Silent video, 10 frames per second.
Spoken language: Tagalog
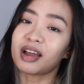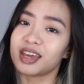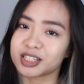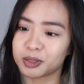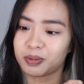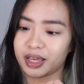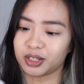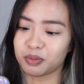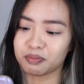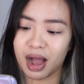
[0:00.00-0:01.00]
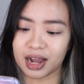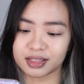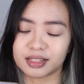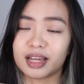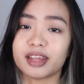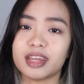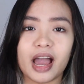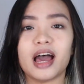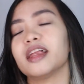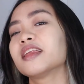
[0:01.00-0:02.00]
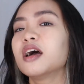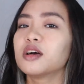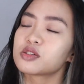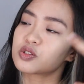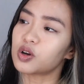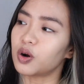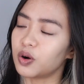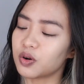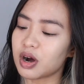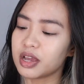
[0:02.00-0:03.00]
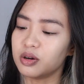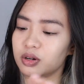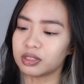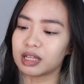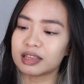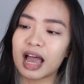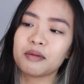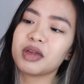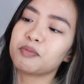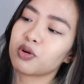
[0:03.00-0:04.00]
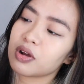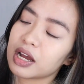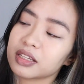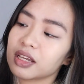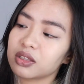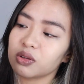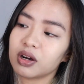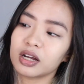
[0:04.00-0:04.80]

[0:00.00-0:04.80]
paki-explain kung bakit ganyan. So, ayun, ang dami, puro ganyan yung